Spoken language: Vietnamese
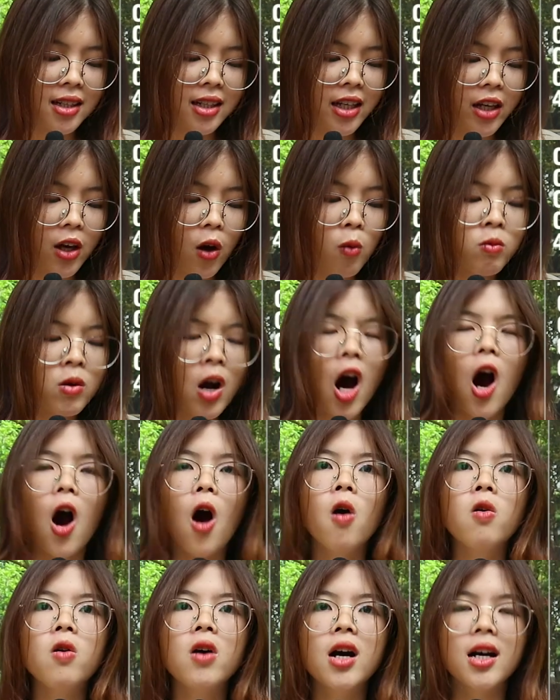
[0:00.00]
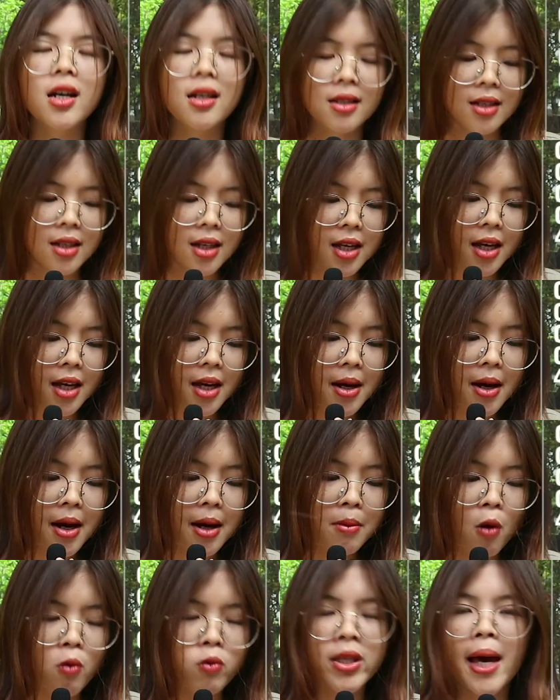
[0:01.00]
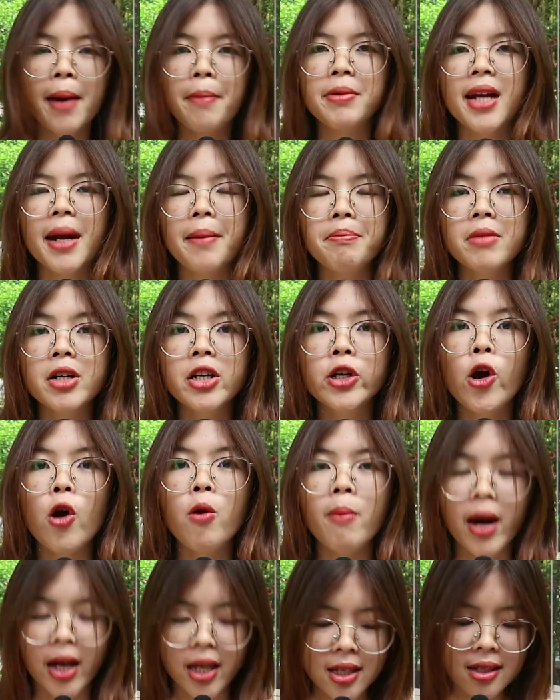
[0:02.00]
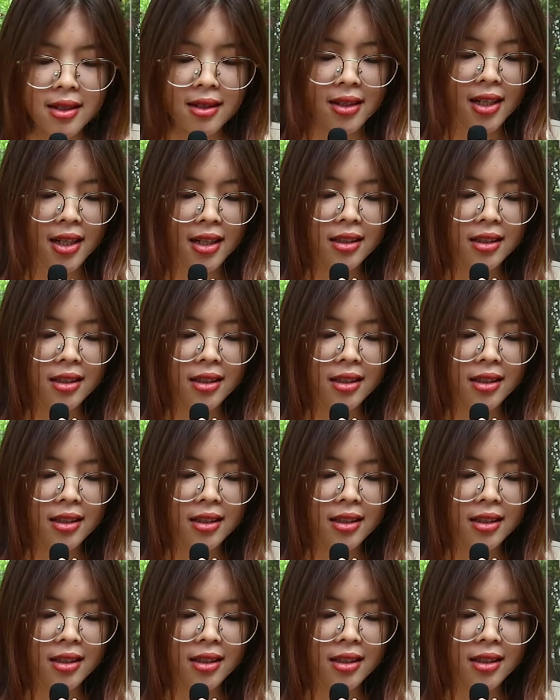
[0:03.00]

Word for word: Thì ủng hộ à, à, một trăm năm mươi đô Mỹ,